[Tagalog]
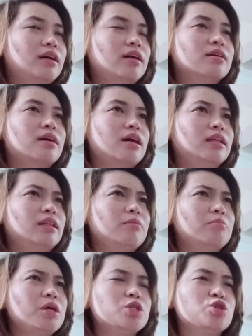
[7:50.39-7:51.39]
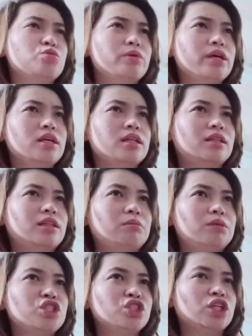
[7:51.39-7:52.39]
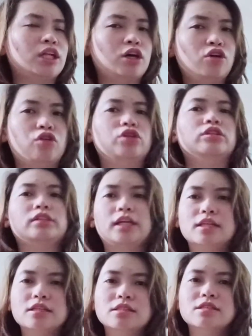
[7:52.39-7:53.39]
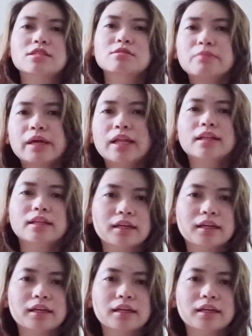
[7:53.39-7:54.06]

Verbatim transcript: At medyo may tamis siya ng konti sa smell.